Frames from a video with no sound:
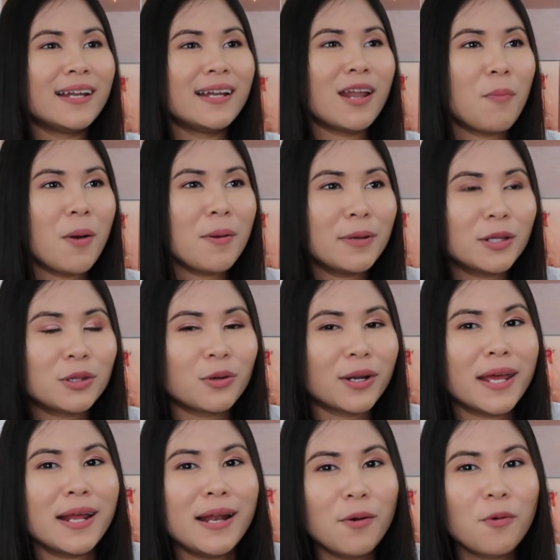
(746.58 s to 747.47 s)
เราไม่ไปตร
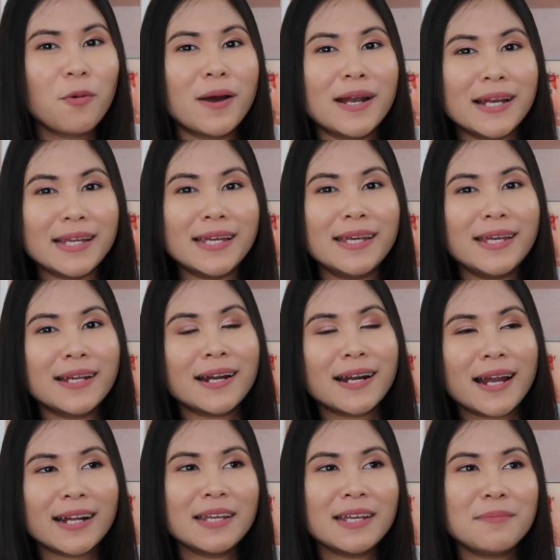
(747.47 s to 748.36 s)
วจให้เร็วกว่านี้
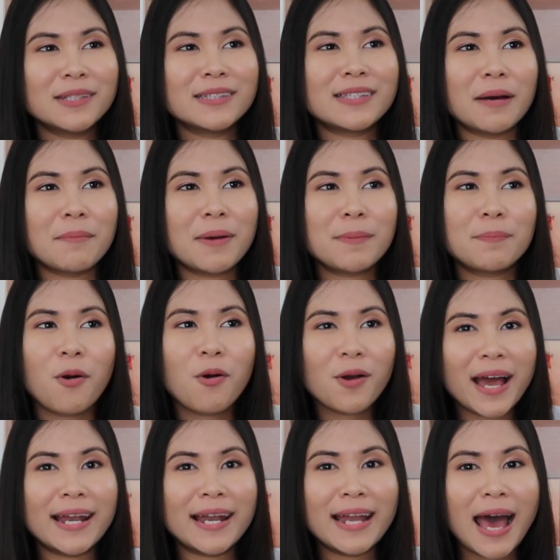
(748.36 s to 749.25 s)
ทั้งๆที่มันสามารถป้อ
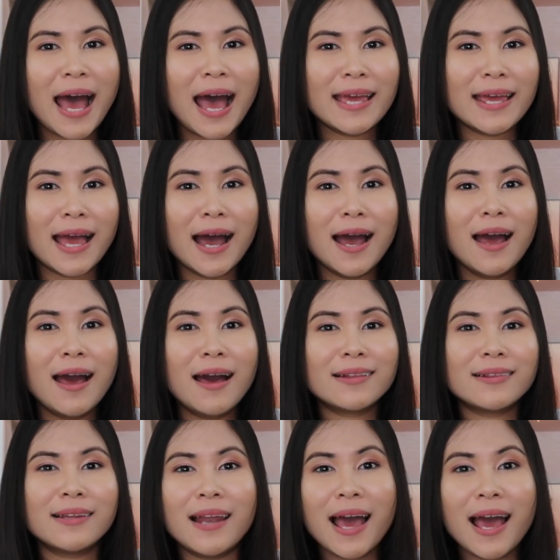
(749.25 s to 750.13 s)
งกันได้อะ
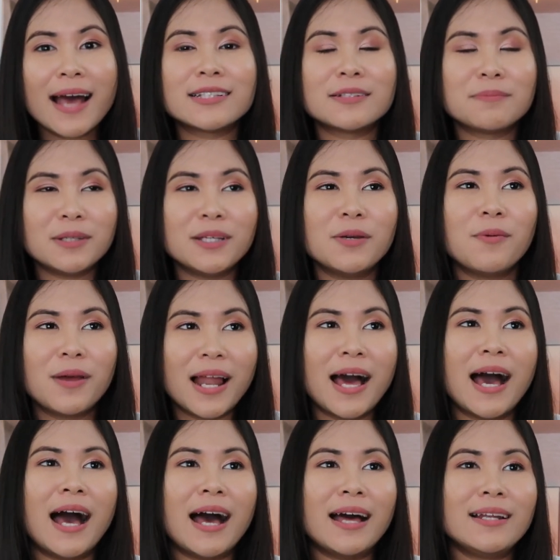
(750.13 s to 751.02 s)
ติน่าอาจจะมีเว
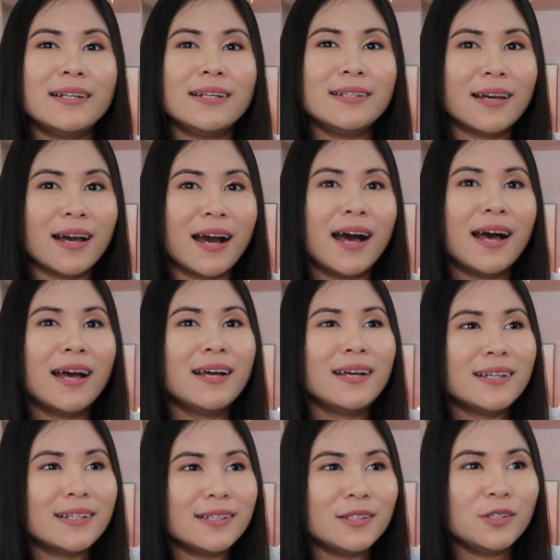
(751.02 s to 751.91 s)
ลาเหลือ
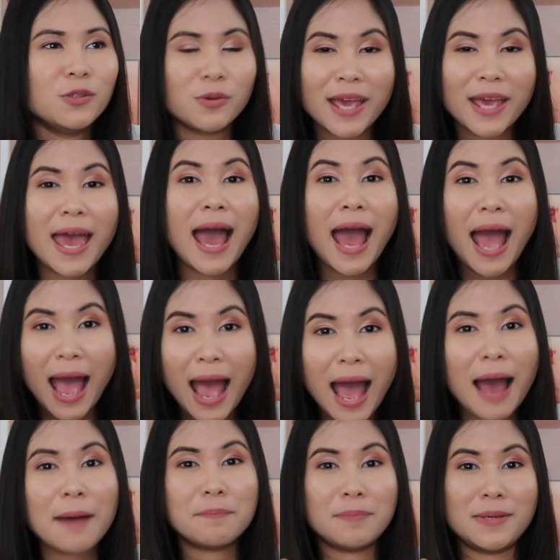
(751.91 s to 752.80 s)
อยู่แค่
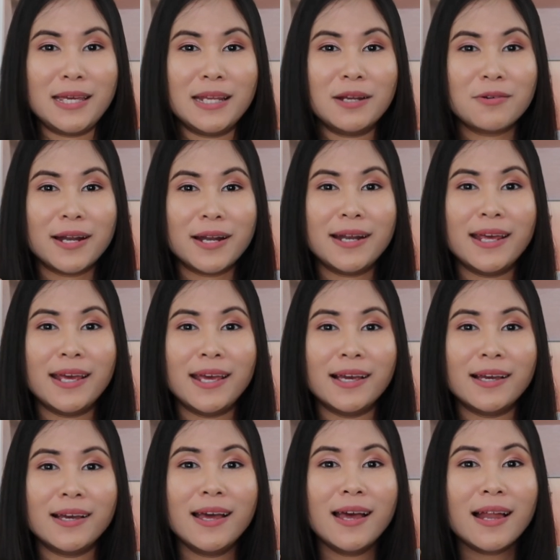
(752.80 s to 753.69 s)
5ปีเท่านั้นเอ
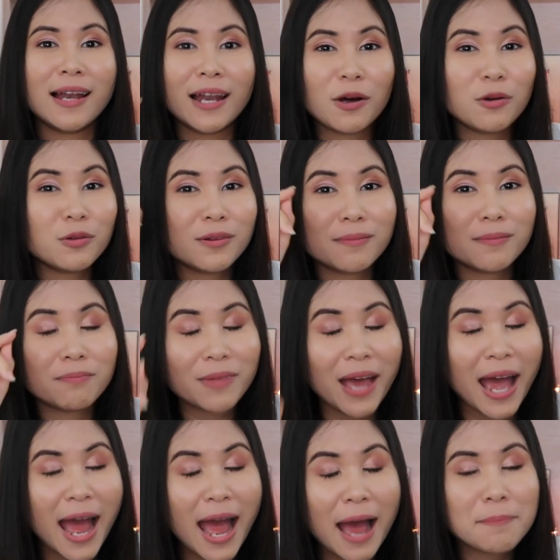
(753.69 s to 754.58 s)
ง แล้ว
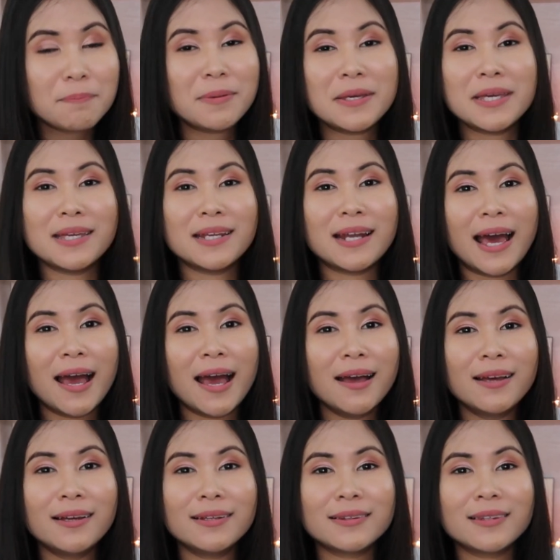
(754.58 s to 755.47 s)
5ปีนะ
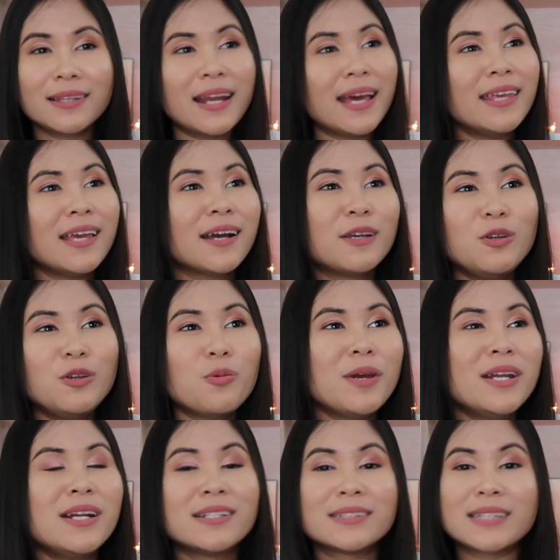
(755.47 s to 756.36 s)
ติน่ายังอายุ
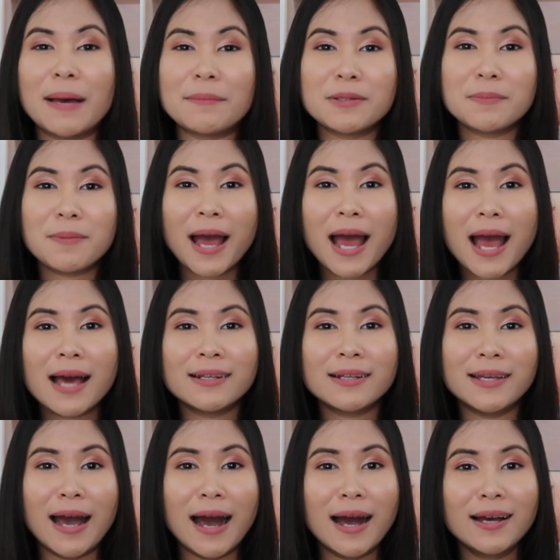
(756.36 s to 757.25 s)
ไม่ถึง
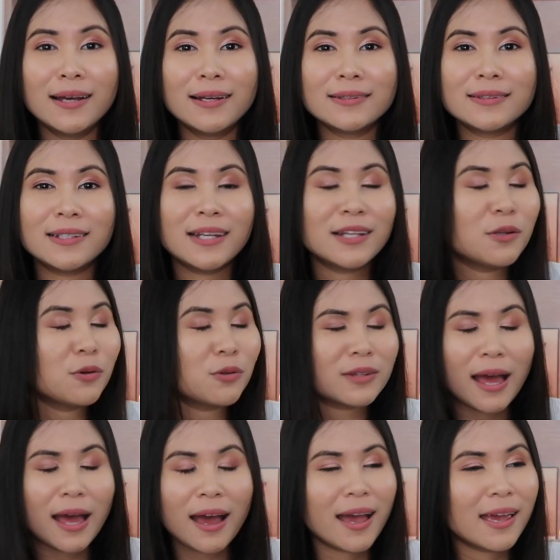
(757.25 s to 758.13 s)
35เลยอะติน่าต้อ
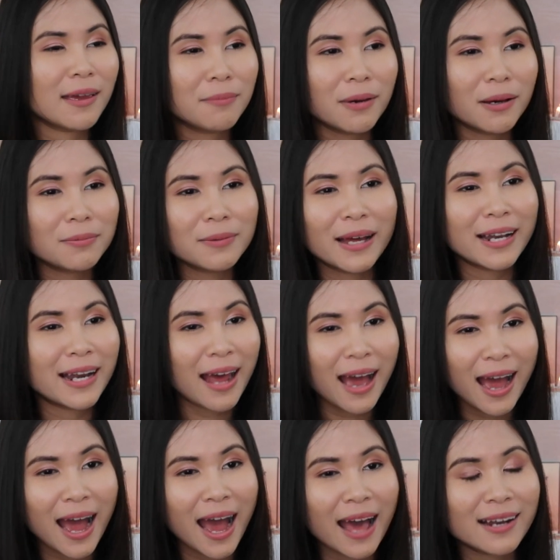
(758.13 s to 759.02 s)
งตายแบบอ
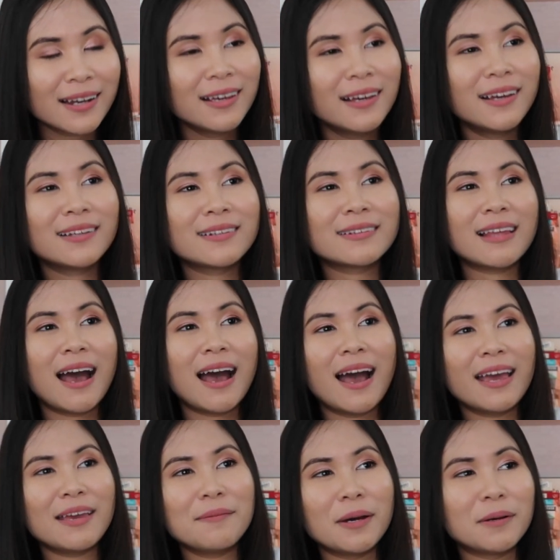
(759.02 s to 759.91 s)
นาถ
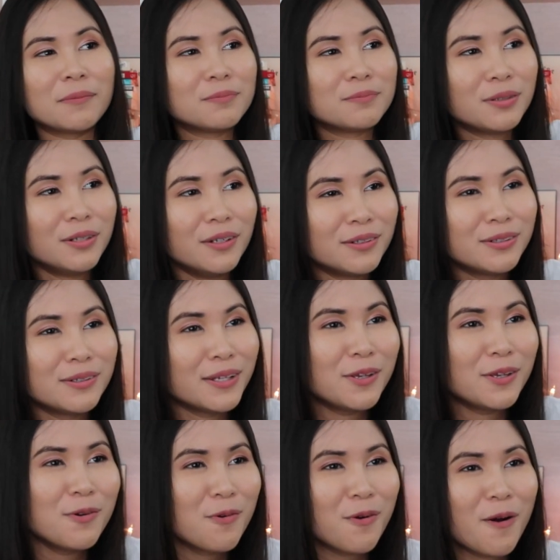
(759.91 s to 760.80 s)
ตายแบบ
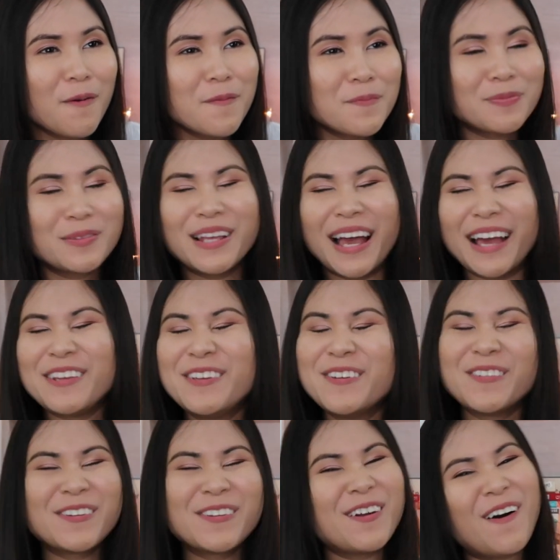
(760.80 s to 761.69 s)
อายุก็อา
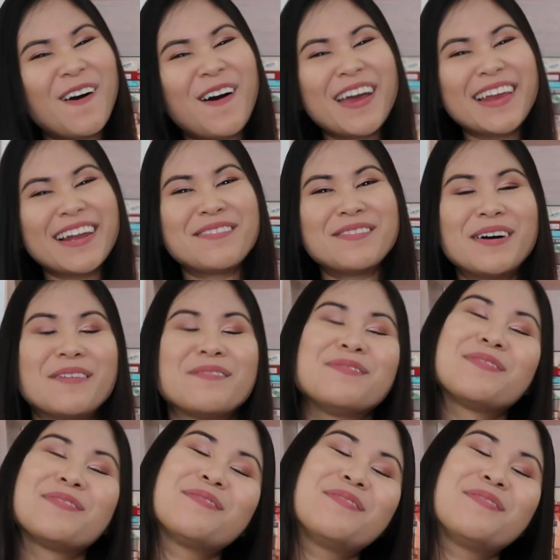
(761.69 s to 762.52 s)
ยุน้อยแล้วแบบ